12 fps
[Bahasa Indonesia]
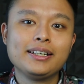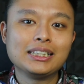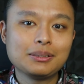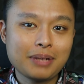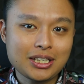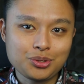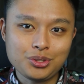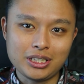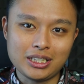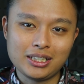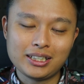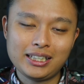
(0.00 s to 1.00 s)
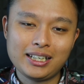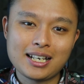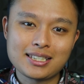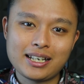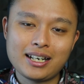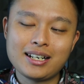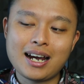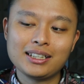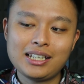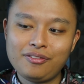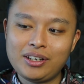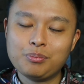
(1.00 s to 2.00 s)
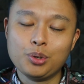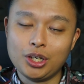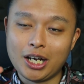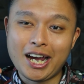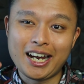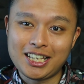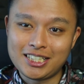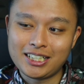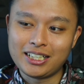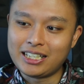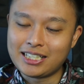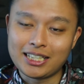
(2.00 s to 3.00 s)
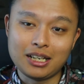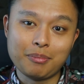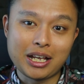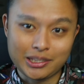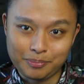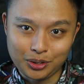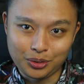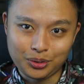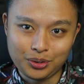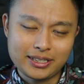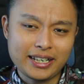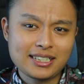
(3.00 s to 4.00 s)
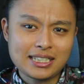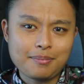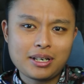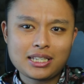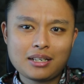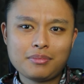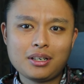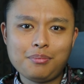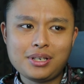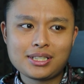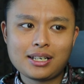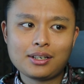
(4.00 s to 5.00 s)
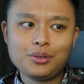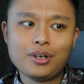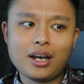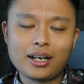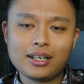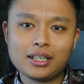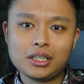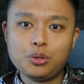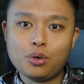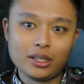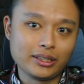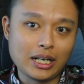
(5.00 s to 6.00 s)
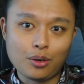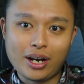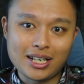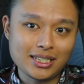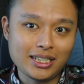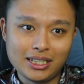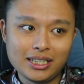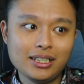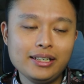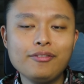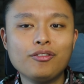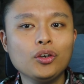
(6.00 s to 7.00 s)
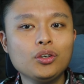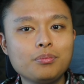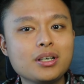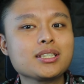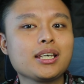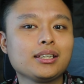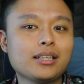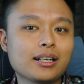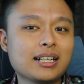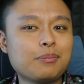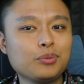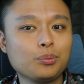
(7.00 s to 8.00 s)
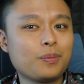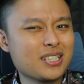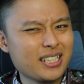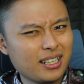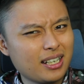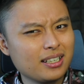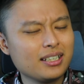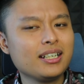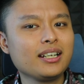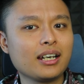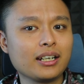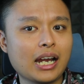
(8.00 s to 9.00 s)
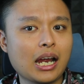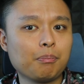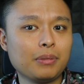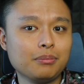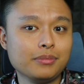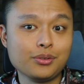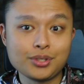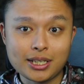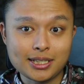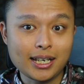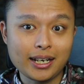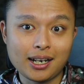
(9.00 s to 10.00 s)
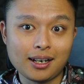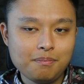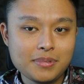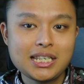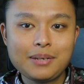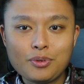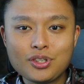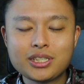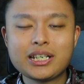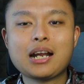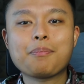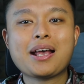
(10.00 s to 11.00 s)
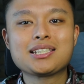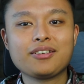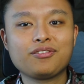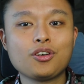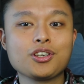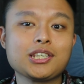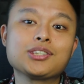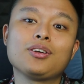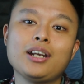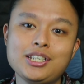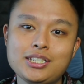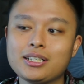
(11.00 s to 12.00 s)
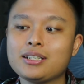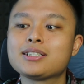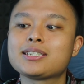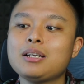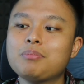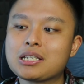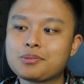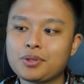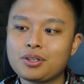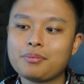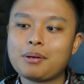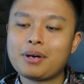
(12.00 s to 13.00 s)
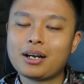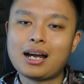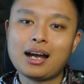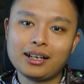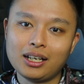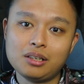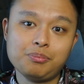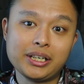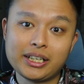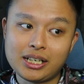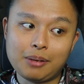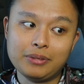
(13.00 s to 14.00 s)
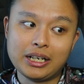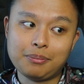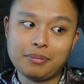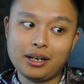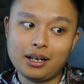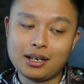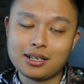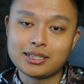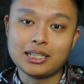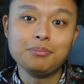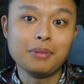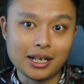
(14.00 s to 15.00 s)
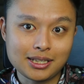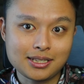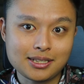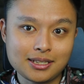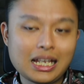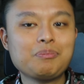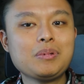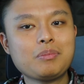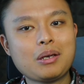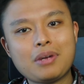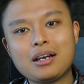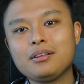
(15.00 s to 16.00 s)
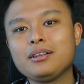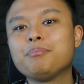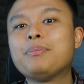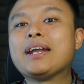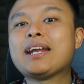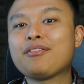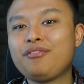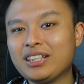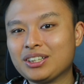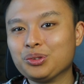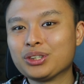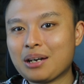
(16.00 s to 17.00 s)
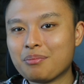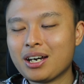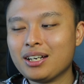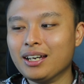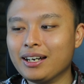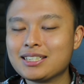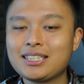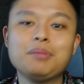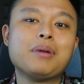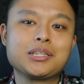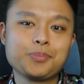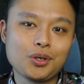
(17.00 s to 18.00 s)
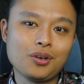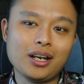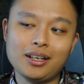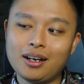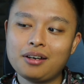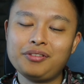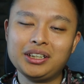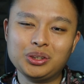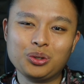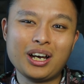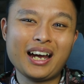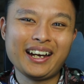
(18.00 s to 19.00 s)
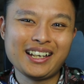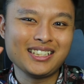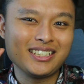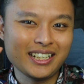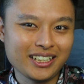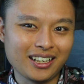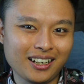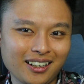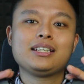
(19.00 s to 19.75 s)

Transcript: Di tempat sunyi, ketika saya nggak aktifin mode ANC di Steelbuds Pro, saya sama-sama bisa gunakan kedua TWS ini di volume sekitar 60 persenan dengan Apple Music saya. Meskipun secara passive noise isolation, Steelbuds Pro memang agak lebih kedap daripada Steelbuds, tapi memang benefit utama dari Steelbuds Pro adalah fitur ANC-nya.